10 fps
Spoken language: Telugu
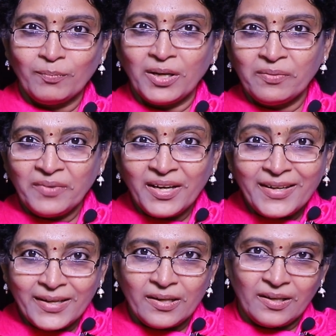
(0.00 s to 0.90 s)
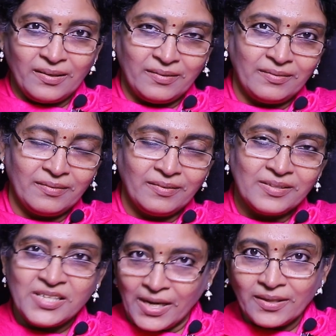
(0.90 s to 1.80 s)
మనం నీటిని
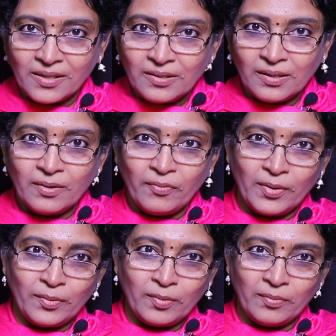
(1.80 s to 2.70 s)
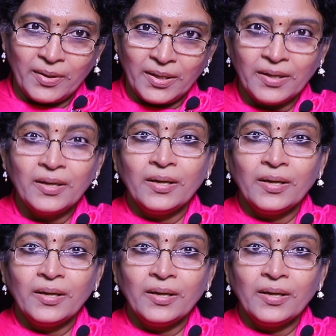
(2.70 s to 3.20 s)
జాగ్రత్తగా వాడుకోవాలి